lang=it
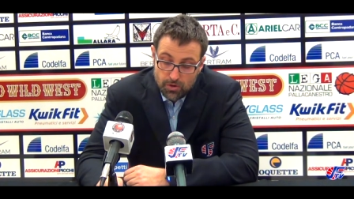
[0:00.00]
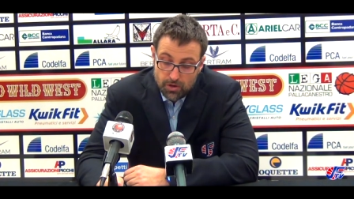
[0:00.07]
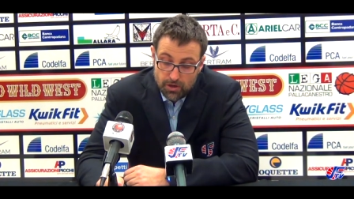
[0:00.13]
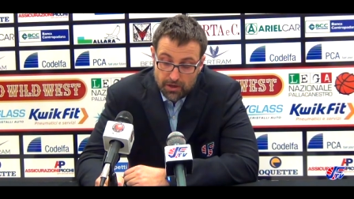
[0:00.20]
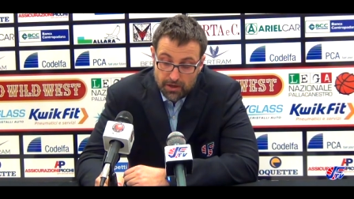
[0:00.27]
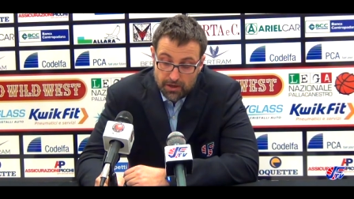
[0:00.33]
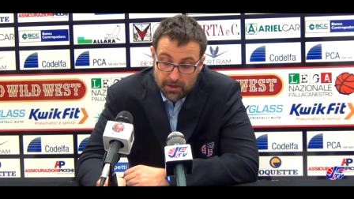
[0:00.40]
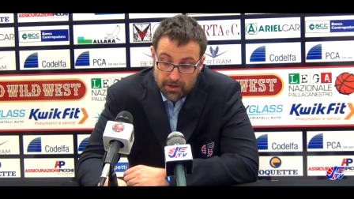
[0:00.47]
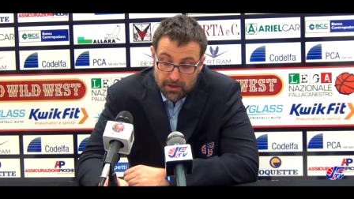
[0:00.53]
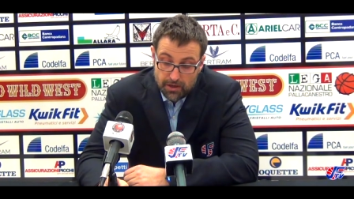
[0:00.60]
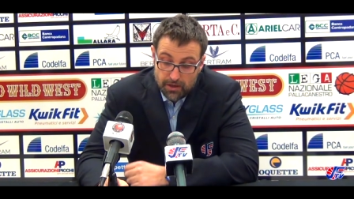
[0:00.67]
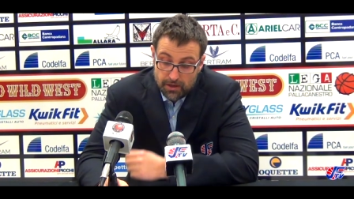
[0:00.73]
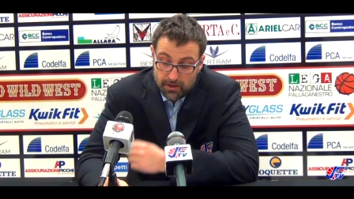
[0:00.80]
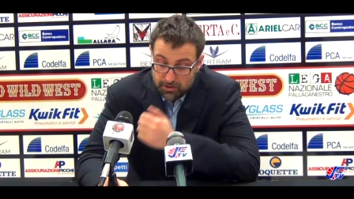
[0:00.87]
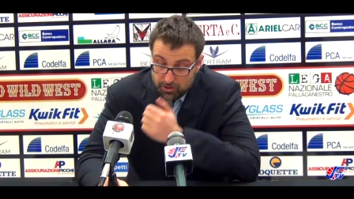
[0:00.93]

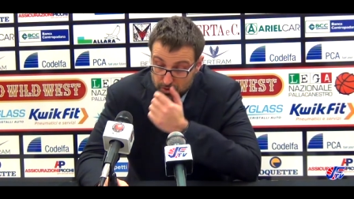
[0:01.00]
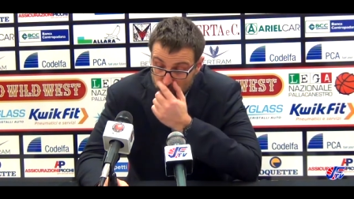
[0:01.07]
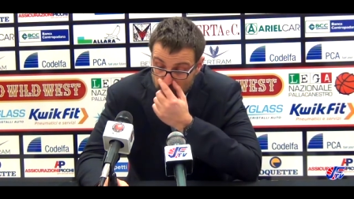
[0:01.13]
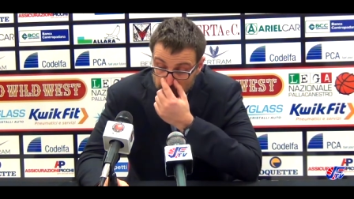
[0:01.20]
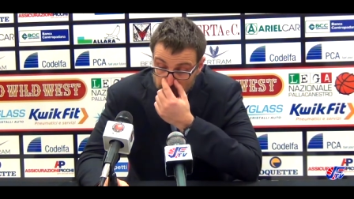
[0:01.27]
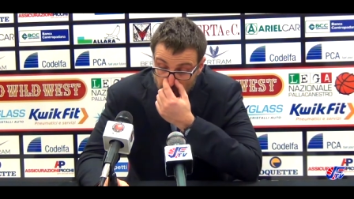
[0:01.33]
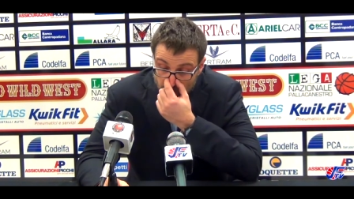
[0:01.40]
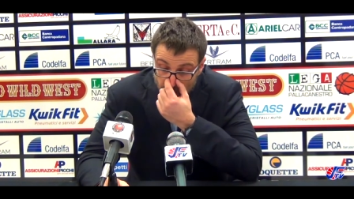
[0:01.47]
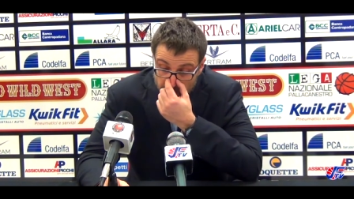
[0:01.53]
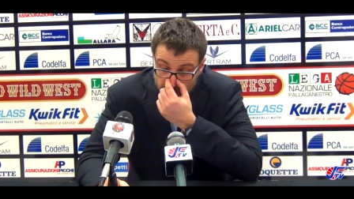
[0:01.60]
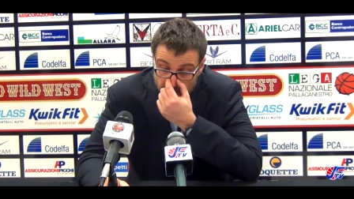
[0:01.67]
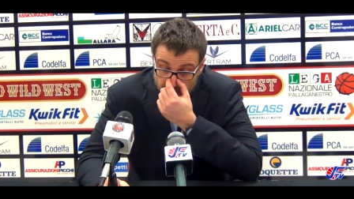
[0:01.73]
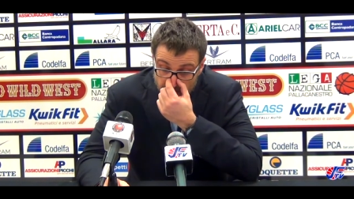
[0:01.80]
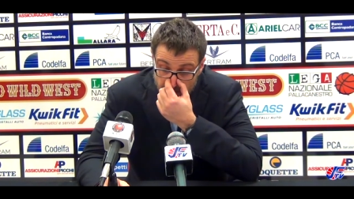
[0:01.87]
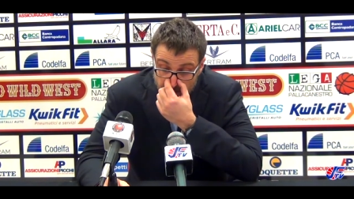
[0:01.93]
eh, su
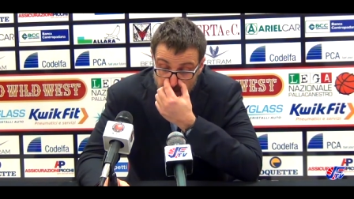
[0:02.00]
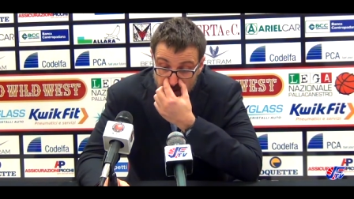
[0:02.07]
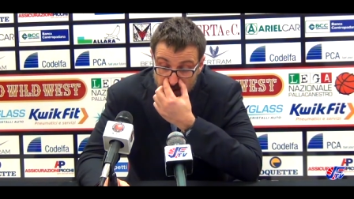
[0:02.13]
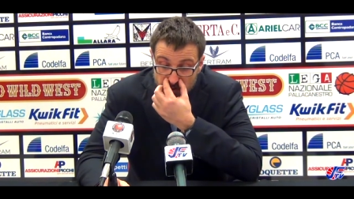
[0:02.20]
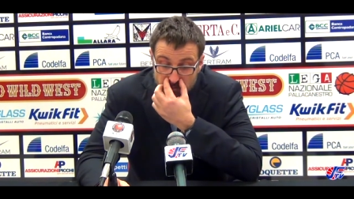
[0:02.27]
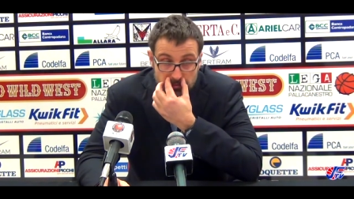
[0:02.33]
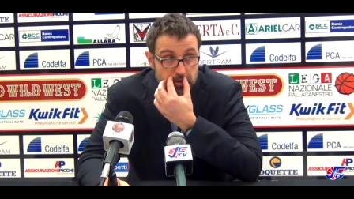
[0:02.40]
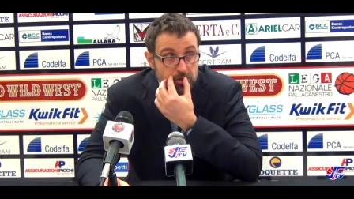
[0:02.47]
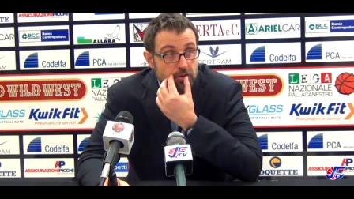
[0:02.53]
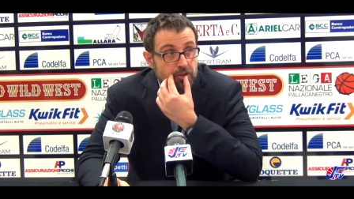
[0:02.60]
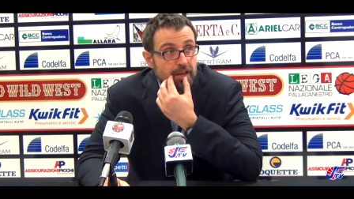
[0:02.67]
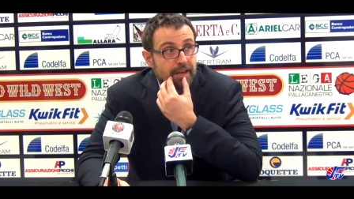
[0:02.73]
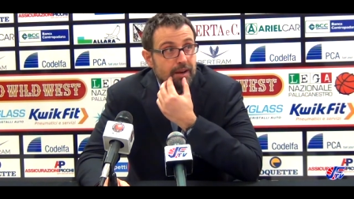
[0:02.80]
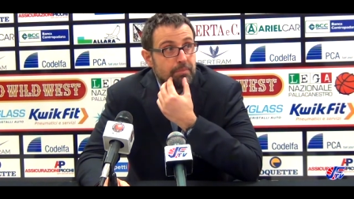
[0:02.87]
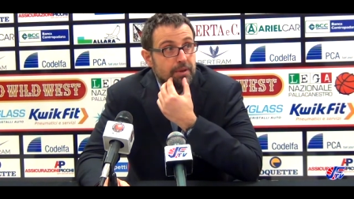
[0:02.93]
Endoia,
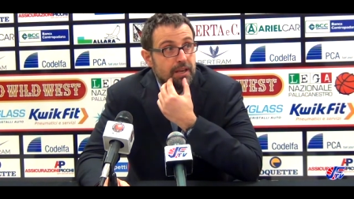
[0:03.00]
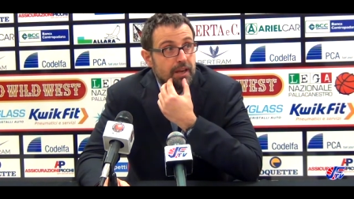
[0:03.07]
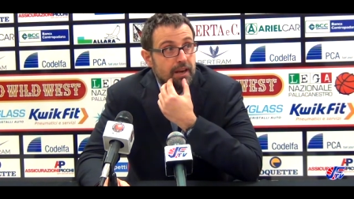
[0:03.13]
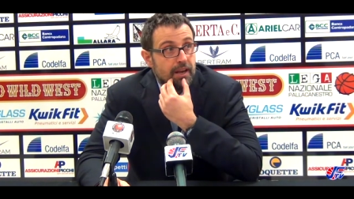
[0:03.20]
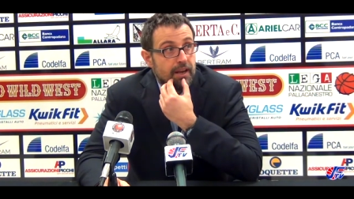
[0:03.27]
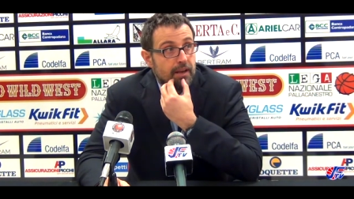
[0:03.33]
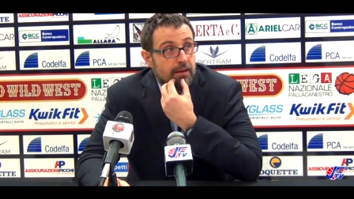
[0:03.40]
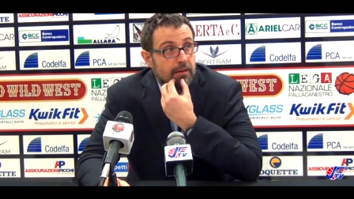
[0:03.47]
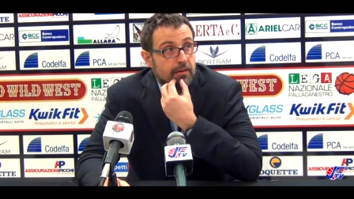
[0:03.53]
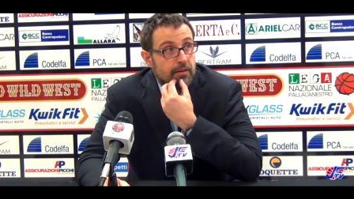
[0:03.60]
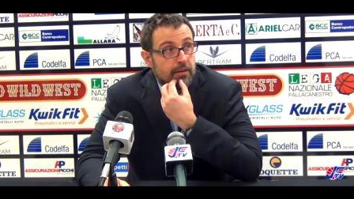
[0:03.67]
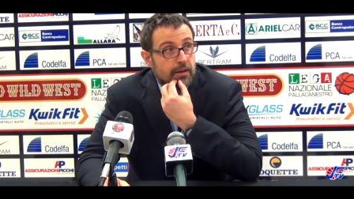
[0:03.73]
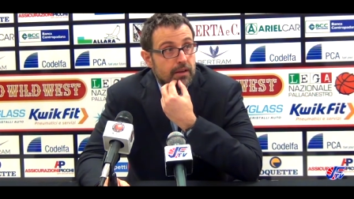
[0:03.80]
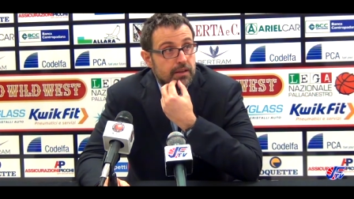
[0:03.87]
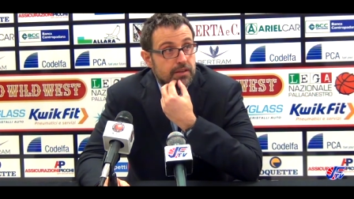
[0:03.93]
bisogna capire
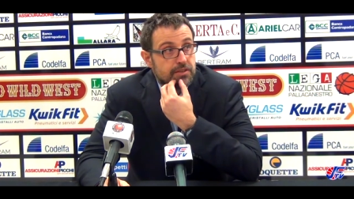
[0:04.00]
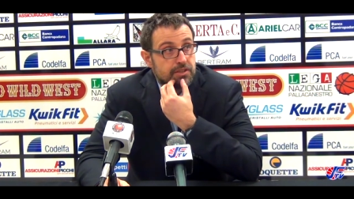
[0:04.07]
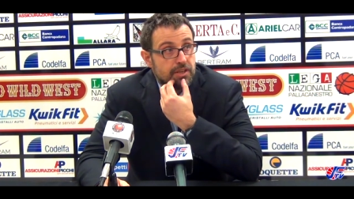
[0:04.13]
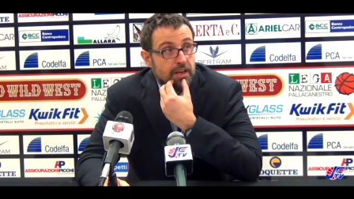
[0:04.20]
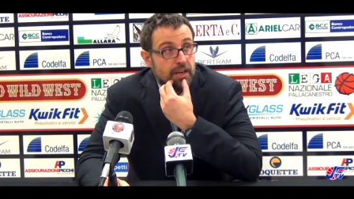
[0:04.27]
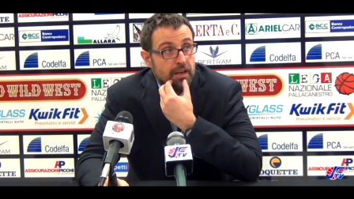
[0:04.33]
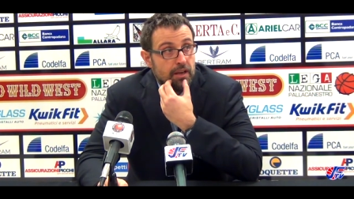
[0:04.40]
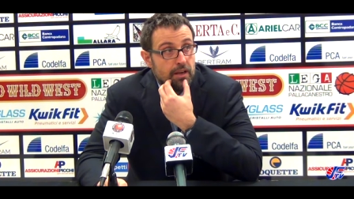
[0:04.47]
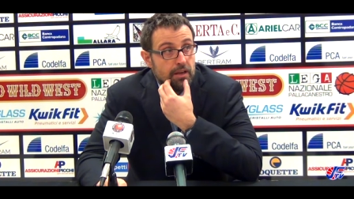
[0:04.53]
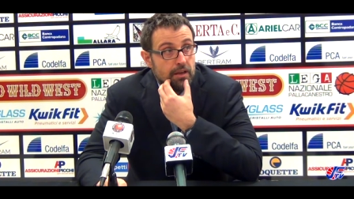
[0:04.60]
eh, se